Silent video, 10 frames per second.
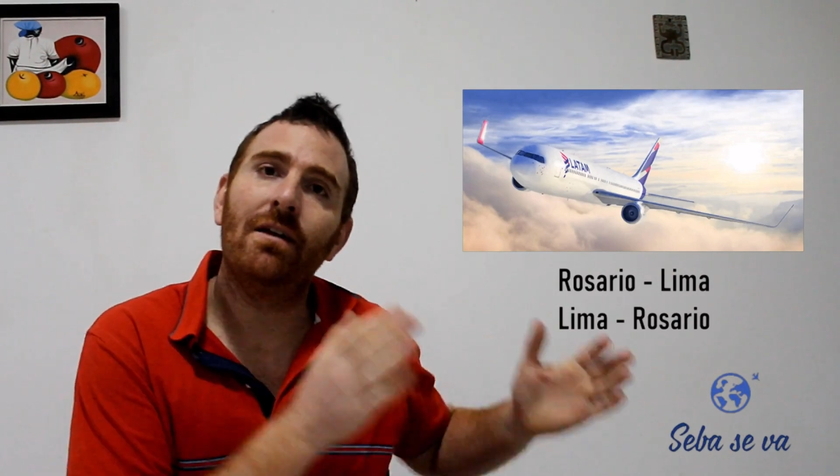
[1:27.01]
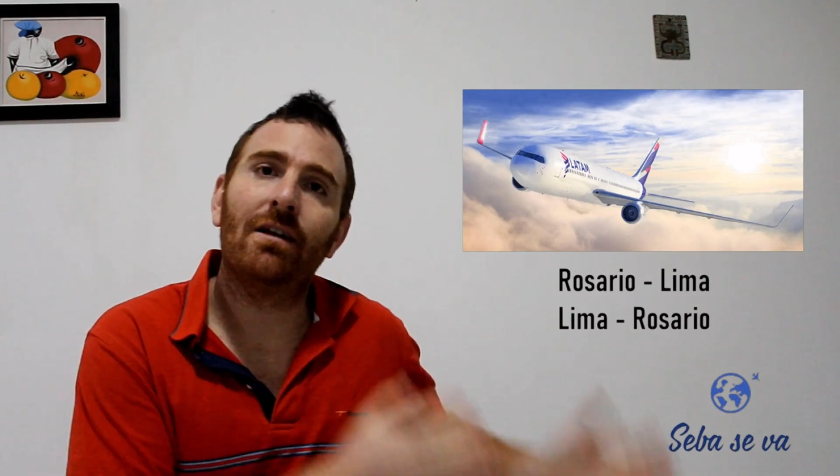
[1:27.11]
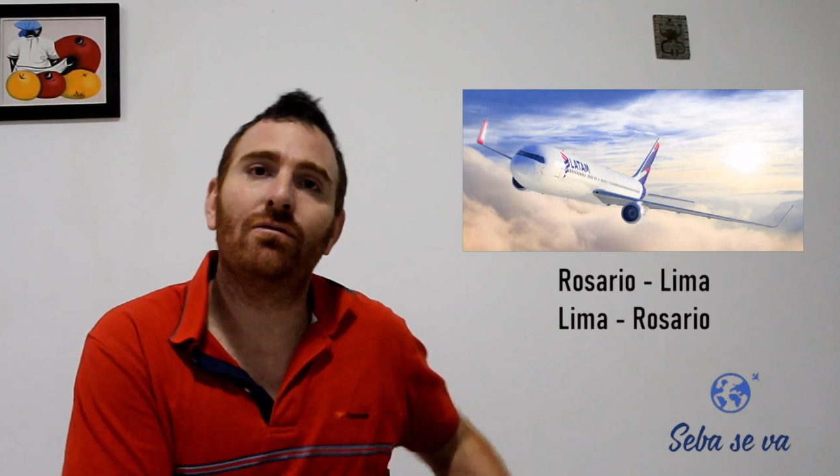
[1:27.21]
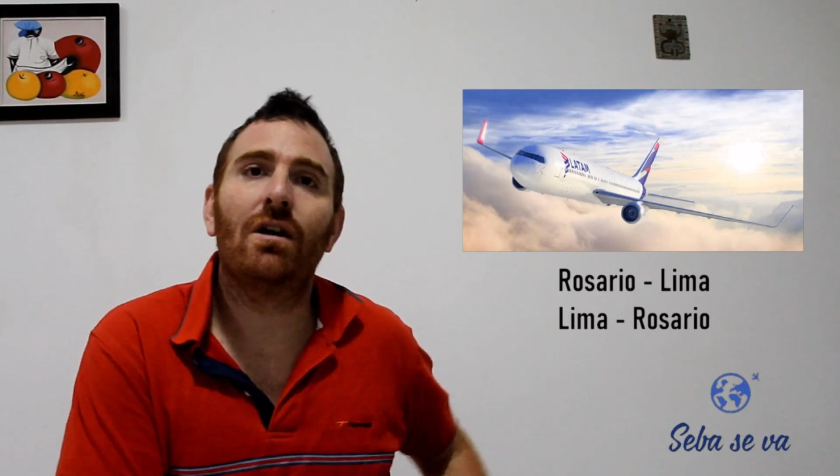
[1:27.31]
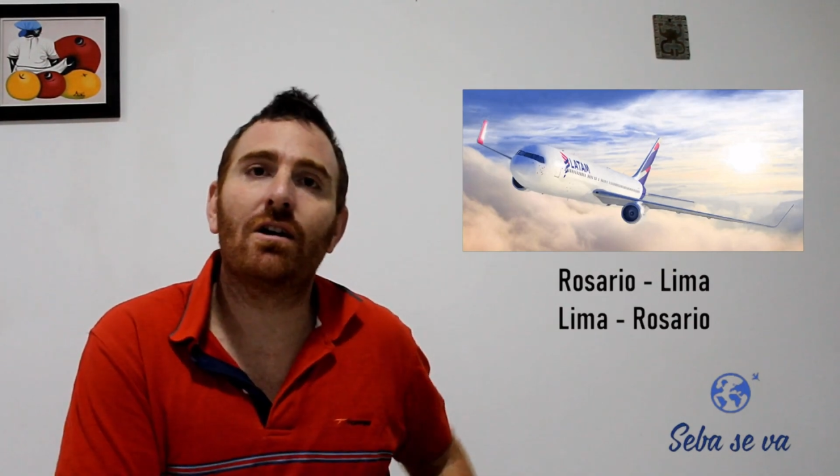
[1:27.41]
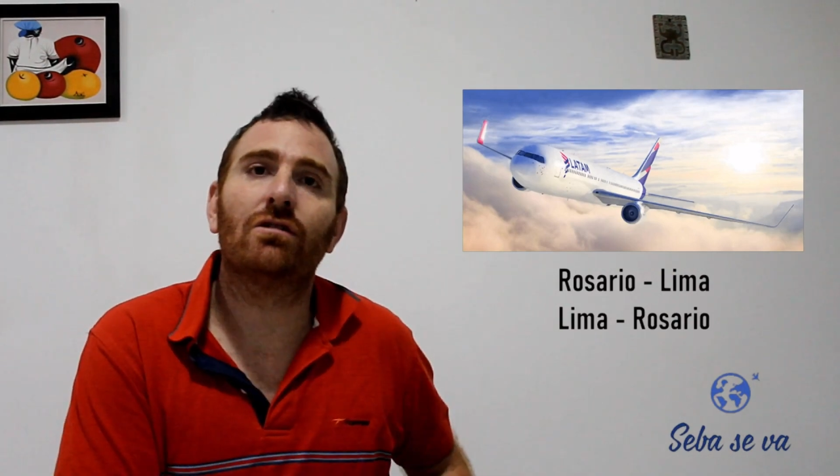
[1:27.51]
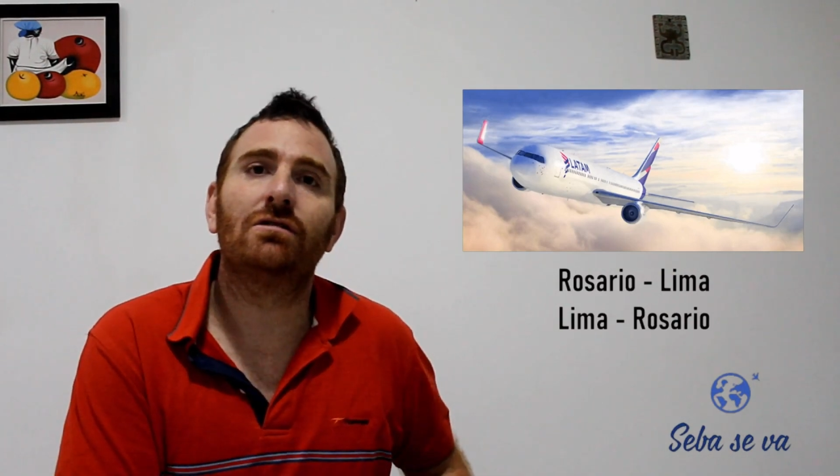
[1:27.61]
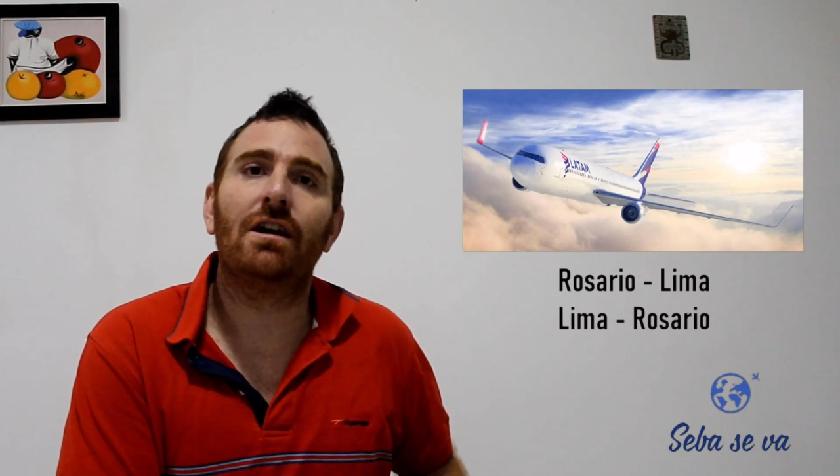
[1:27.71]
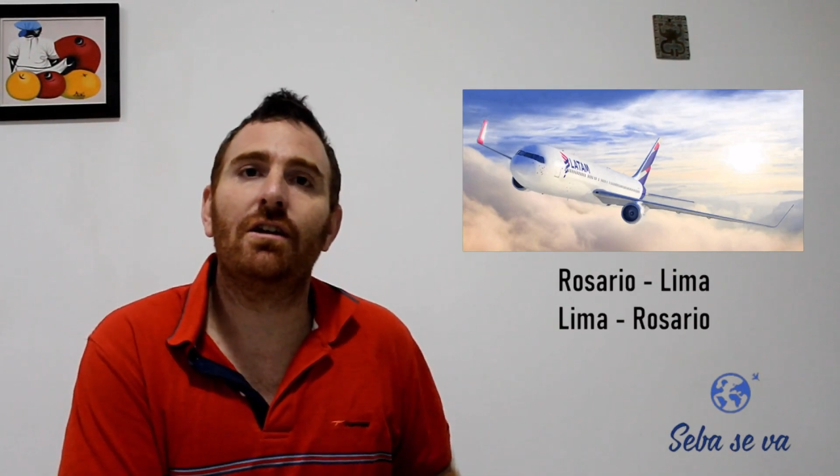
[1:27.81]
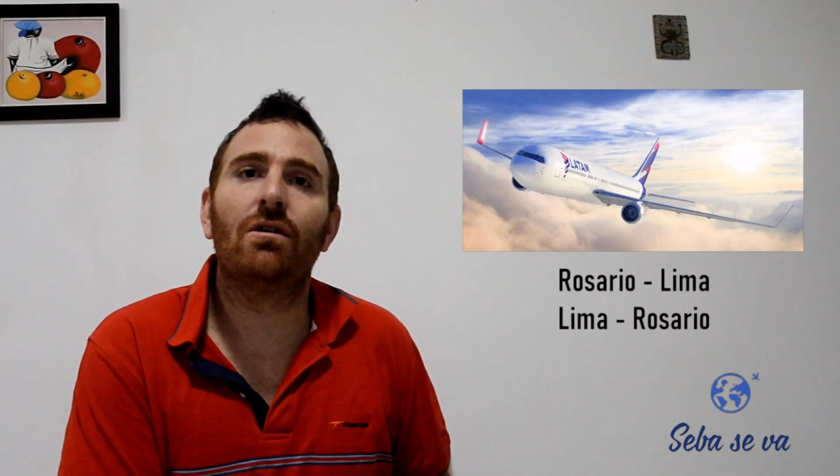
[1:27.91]
de la ciudad de
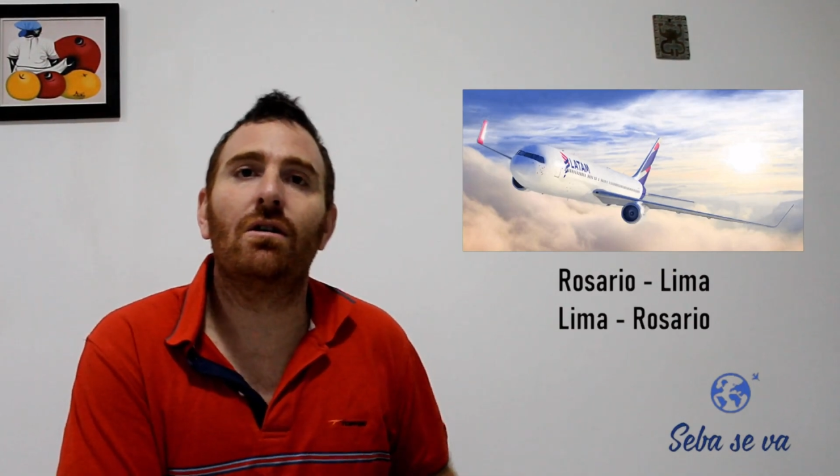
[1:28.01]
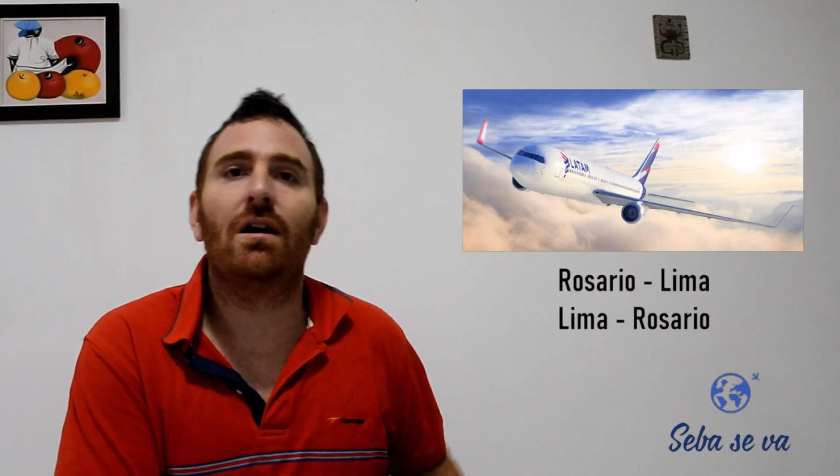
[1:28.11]
Rosario